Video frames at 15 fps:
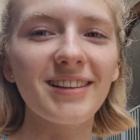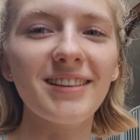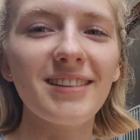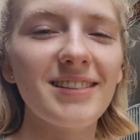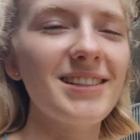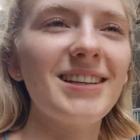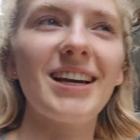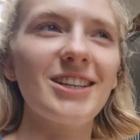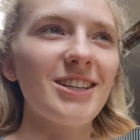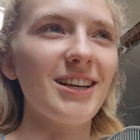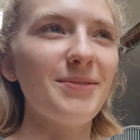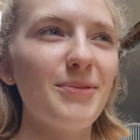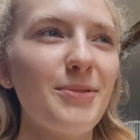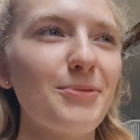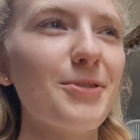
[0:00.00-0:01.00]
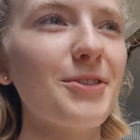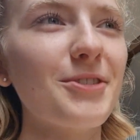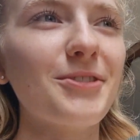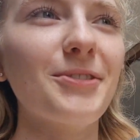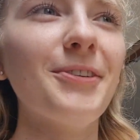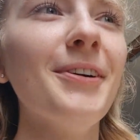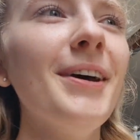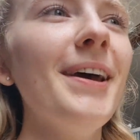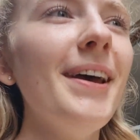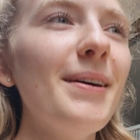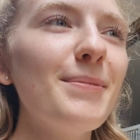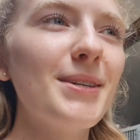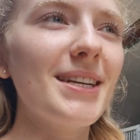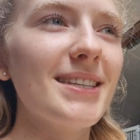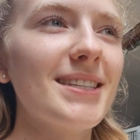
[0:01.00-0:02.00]
skacze po prostu
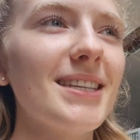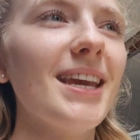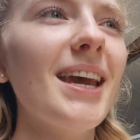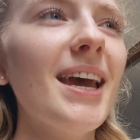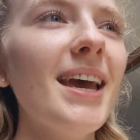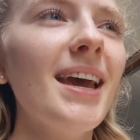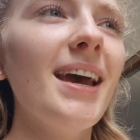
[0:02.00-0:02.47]
przez nie.